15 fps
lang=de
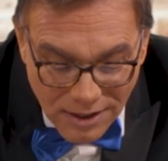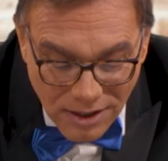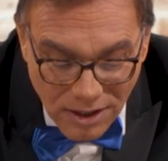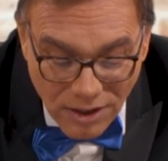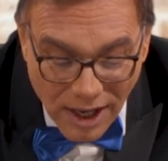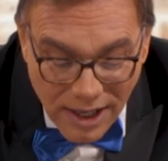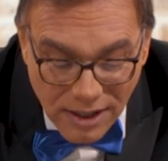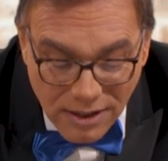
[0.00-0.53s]

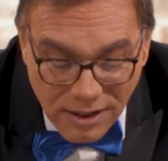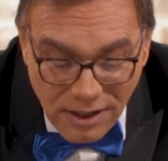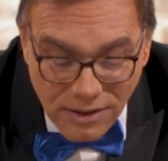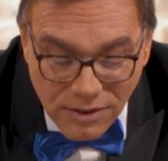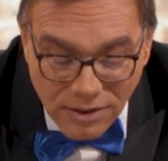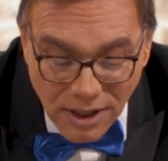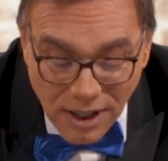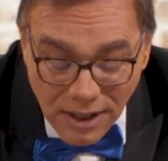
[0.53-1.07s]
In einer
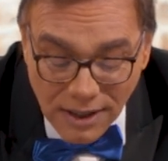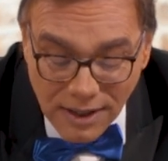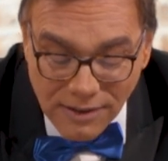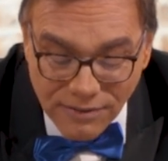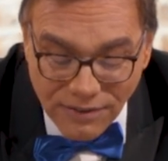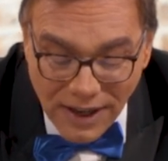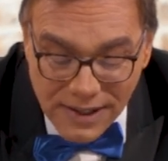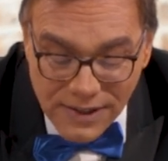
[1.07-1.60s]
Kita
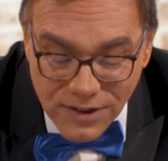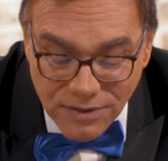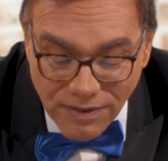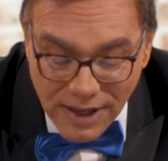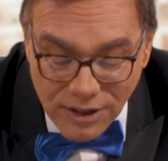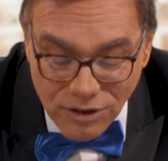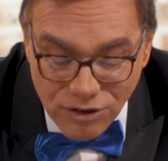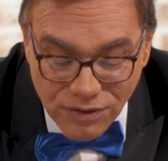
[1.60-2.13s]
fallen
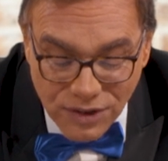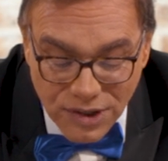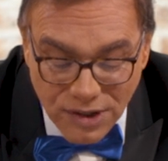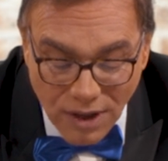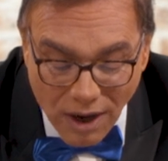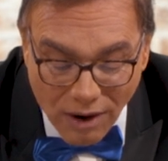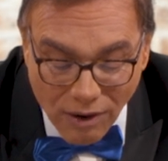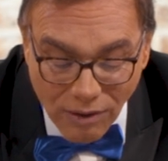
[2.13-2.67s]
zwei
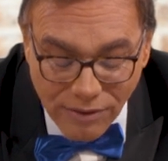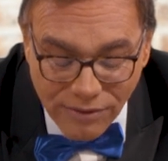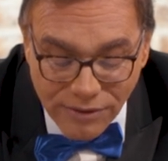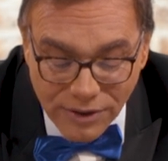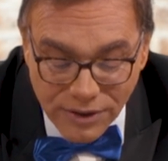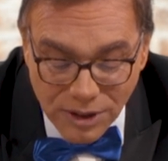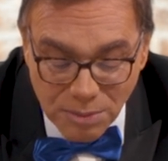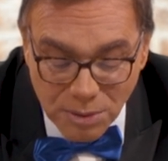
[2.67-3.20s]
Geschwister auf,
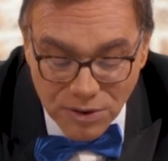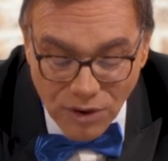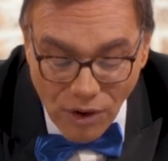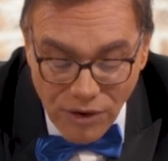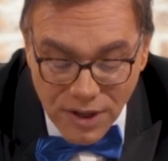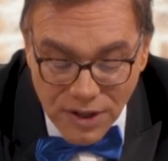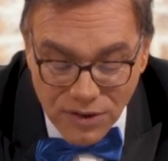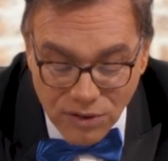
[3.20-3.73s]
die
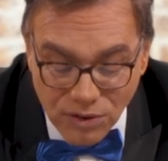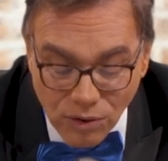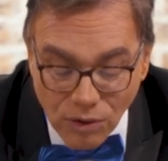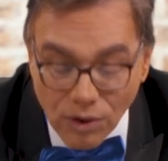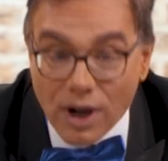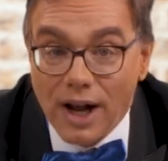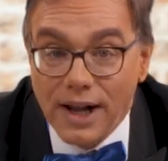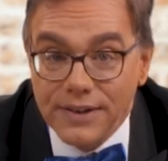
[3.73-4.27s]
besonders
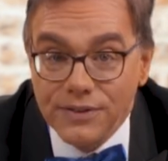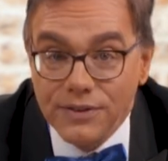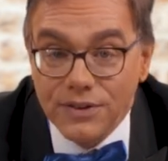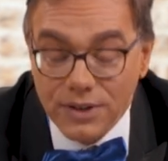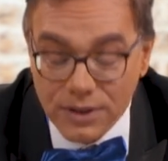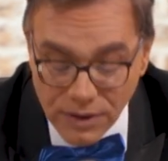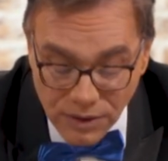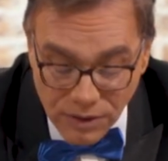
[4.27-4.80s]
zurückhaltend
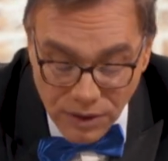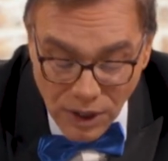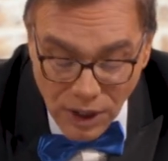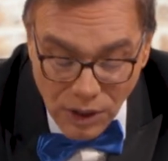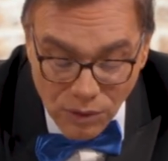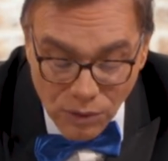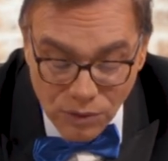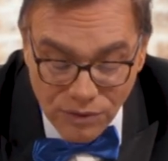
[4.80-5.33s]
sind
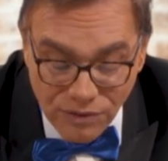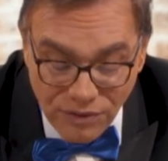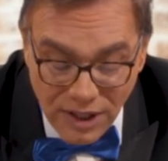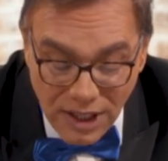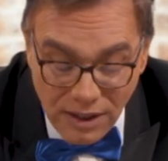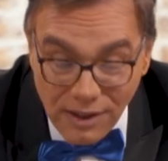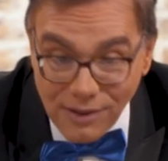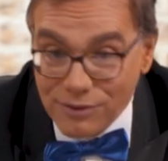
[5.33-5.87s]
und
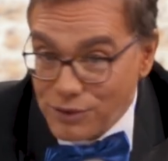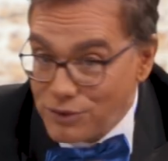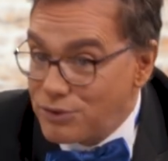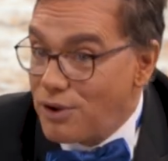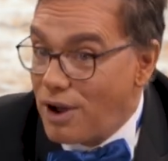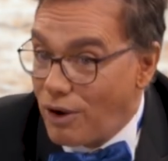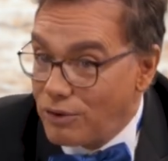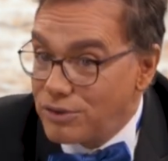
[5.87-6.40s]
wenig von
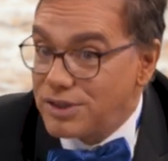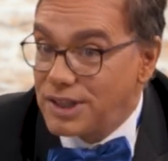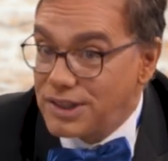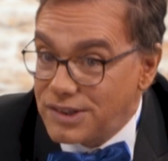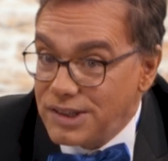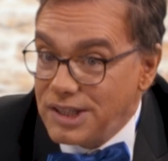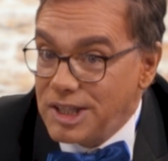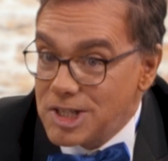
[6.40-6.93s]
zu Hause
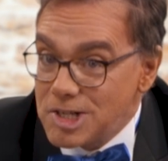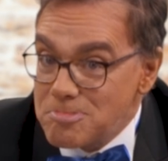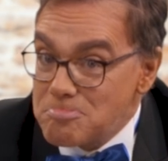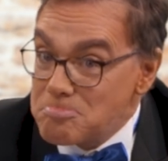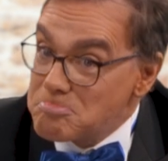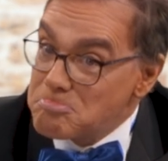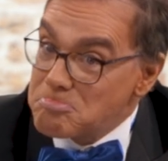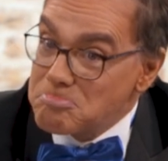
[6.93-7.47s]
erzählen.
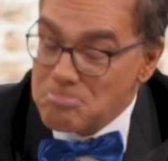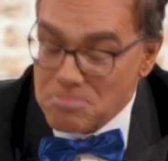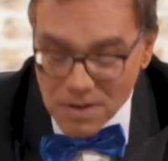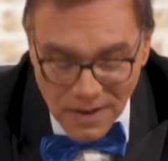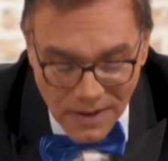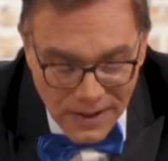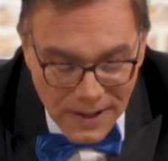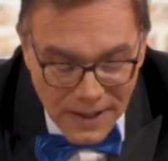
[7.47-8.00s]

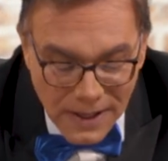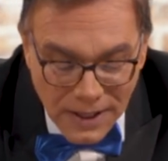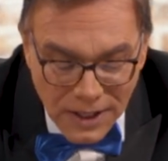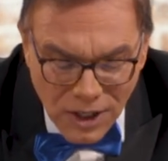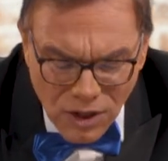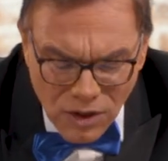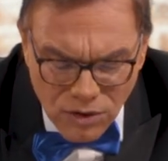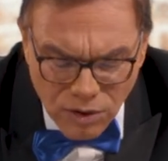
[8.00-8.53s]

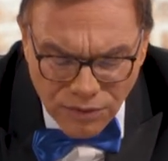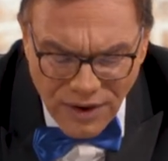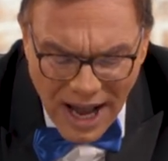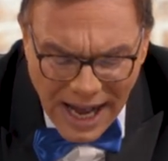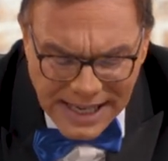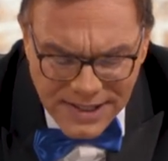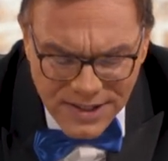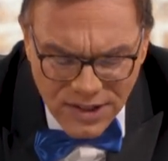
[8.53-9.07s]
So
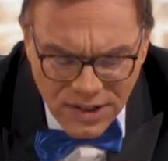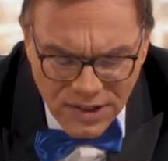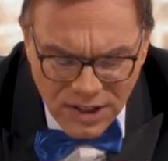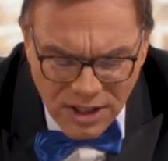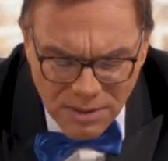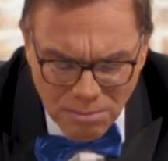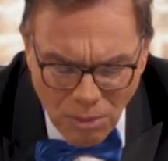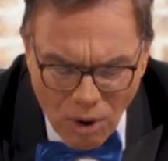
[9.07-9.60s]
verhalten sie
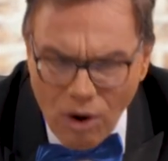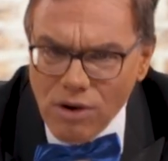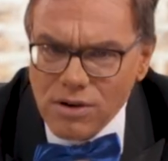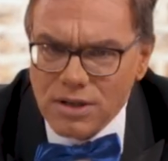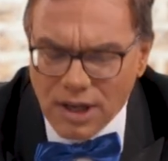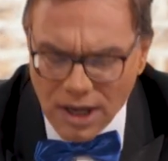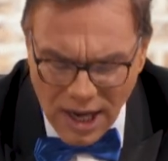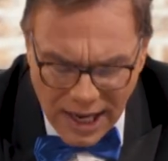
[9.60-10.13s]
sich im
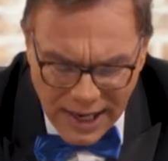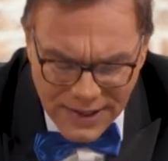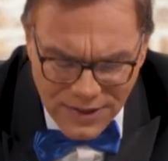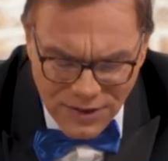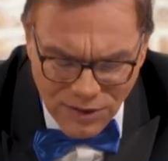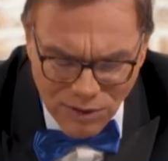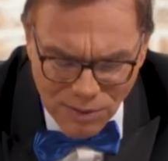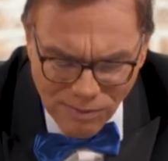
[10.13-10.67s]

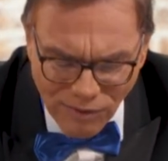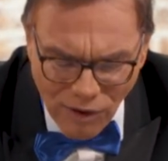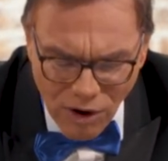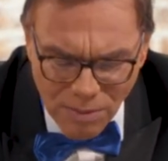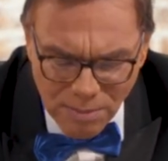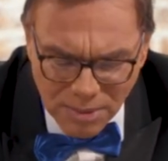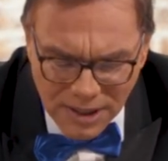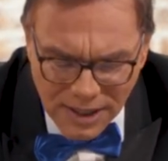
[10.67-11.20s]
Morgenkreis zum
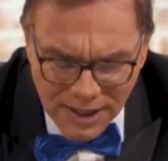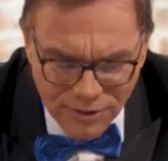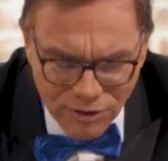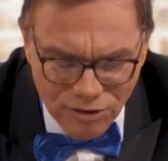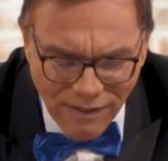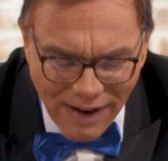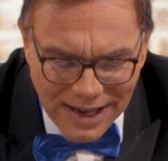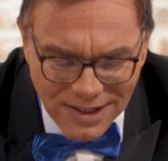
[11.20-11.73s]
Wochenbeginn
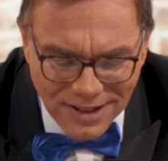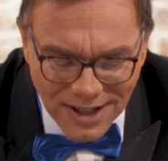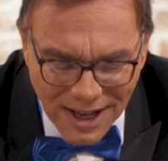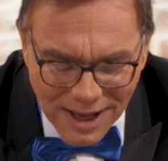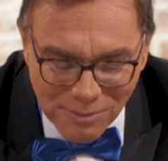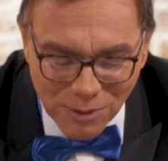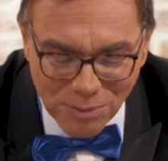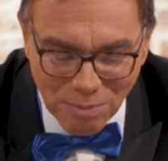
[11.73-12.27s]

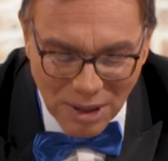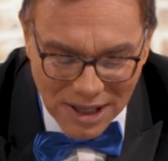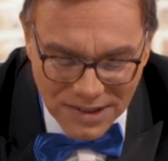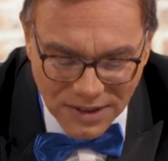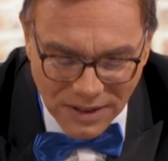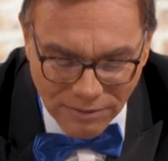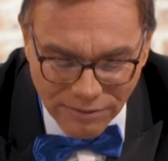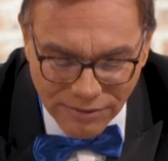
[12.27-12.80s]
schweigsam und
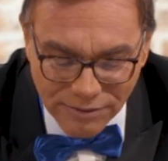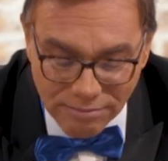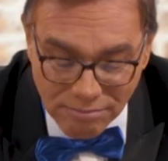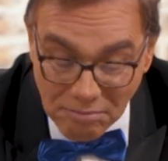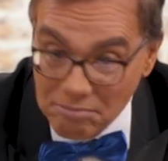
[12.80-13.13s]
passiv.